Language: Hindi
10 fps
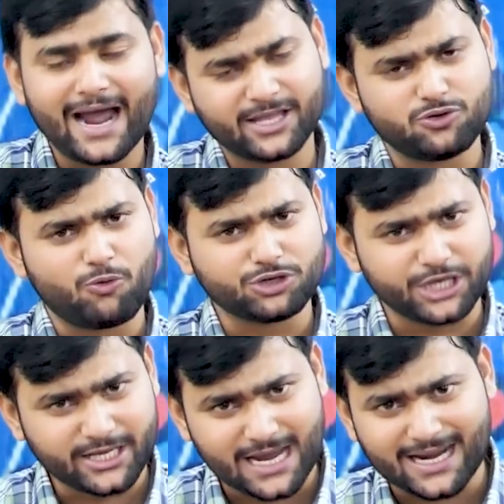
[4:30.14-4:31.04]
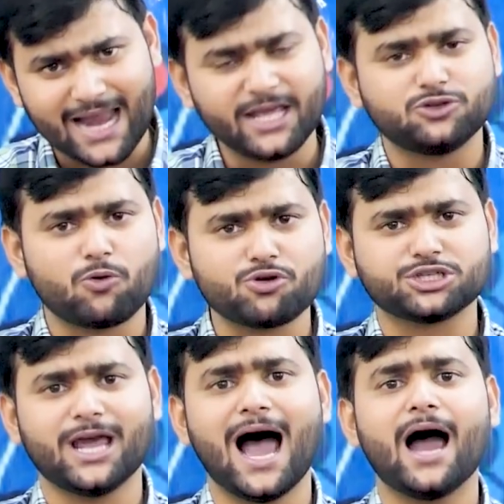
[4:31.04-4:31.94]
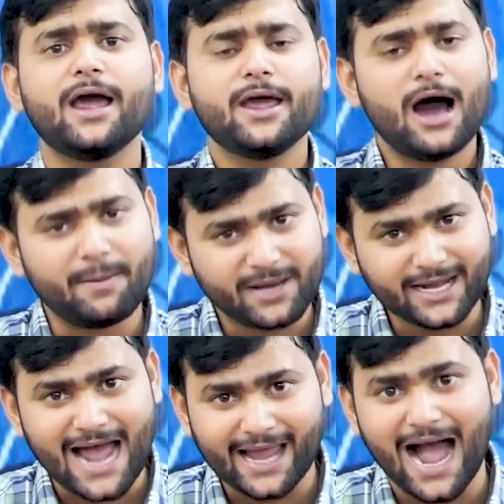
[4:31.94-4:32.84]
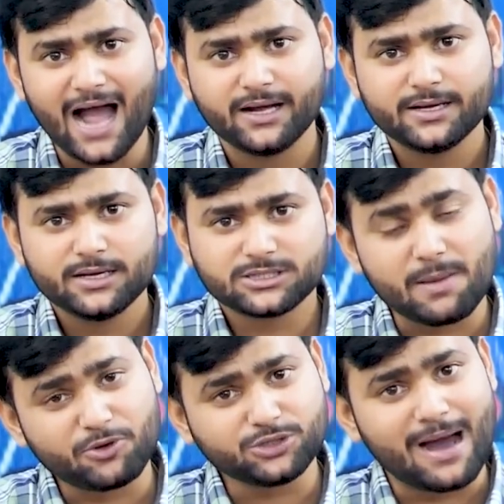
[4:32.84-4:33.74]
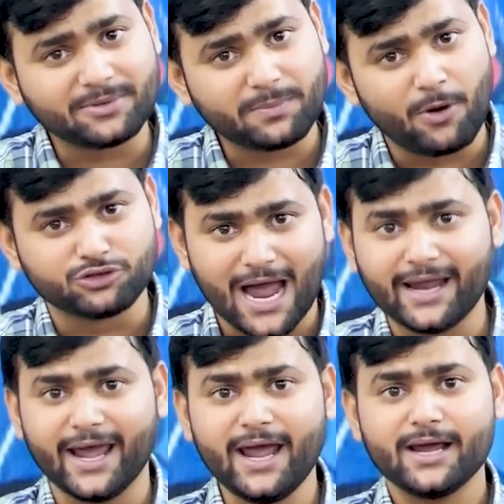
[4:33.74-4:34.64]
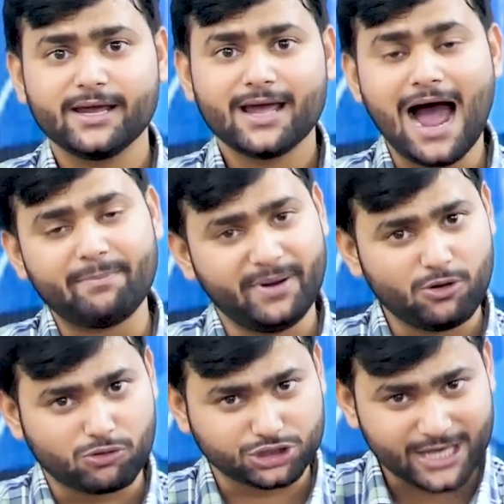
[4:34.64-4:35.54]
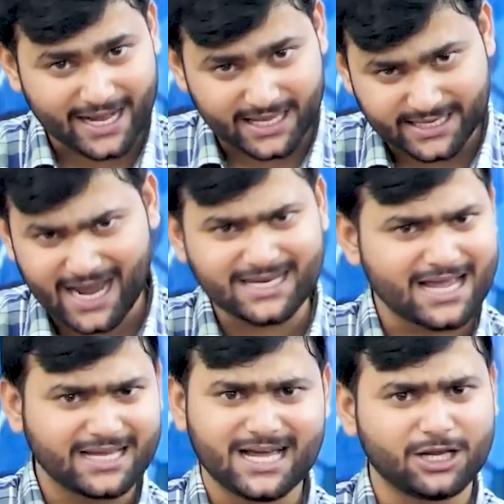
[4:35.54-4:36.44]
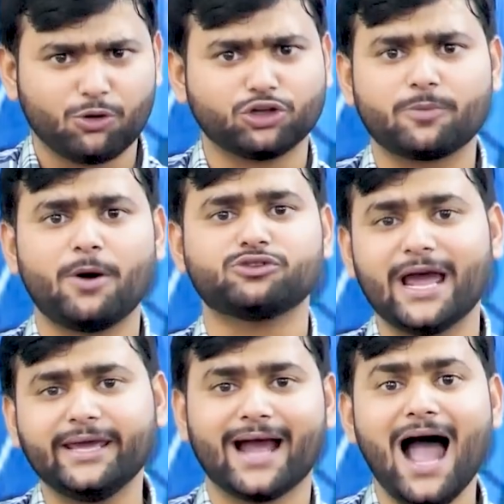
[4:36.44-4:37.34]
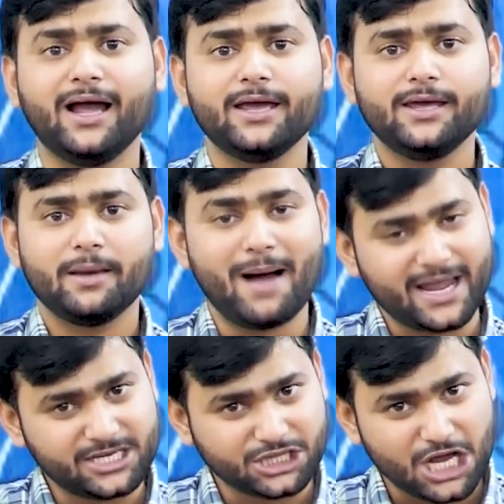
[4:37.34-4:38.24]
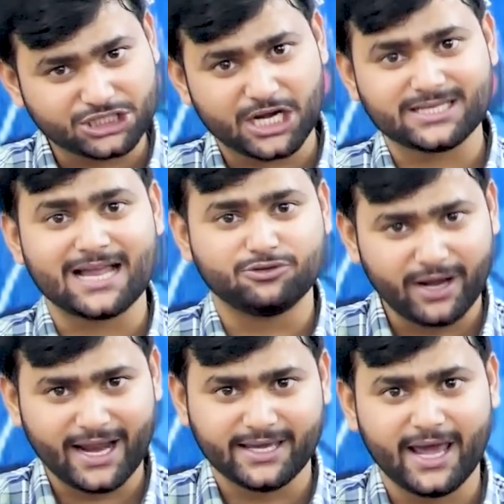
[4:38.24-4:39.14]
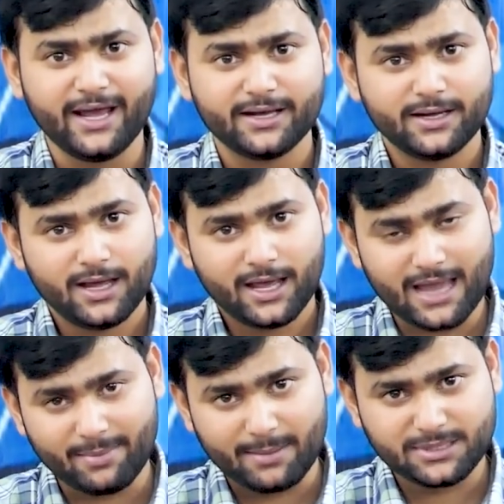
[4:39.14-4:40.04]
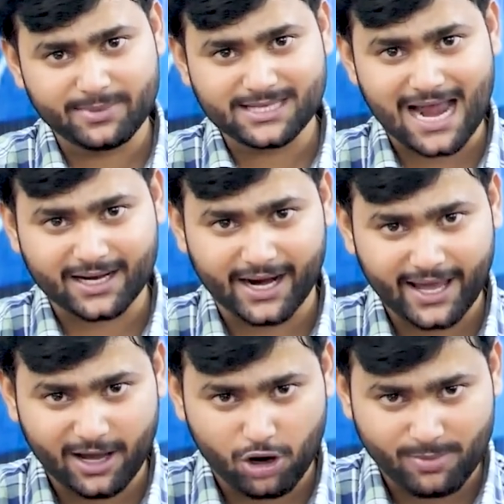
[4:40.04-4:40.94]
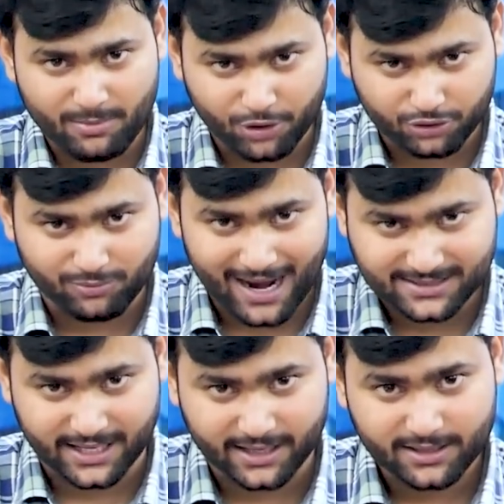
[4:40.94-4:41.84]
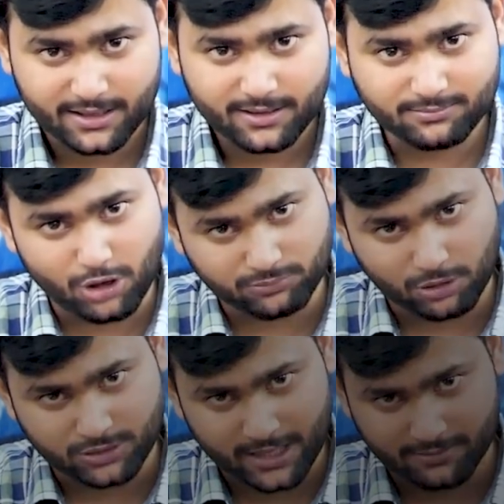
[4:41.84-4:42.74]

आगे जो कुछ नई जानकारी जो कुछ नया अपडेट आएगा सब कुछ हम आप तक पहुंचाएंगे आप वीडियो को शेयर कीजिएगा ज़्यादा से ज़्यादा लोगों तक तो पहुंचाइएगा बाकी जनता एक्शन के साथ जुड़े रहिए कैमरे पीछे विशाल खड़े हैं और मैं मोहित कुमार सिंह बहुत बहुत